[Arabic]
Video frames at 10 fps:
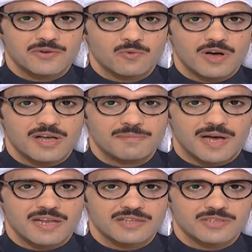النواب
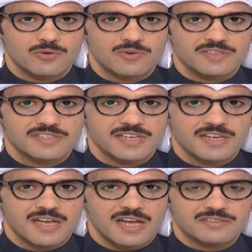على ضرورة
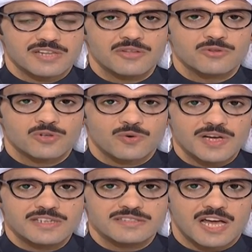أن تحذو
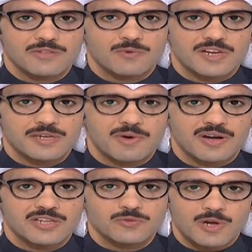الكويت حذو
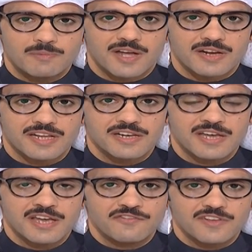الإمارات والبحرين
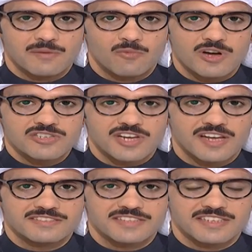في
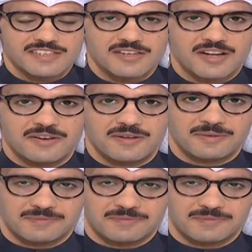مواجهة إيران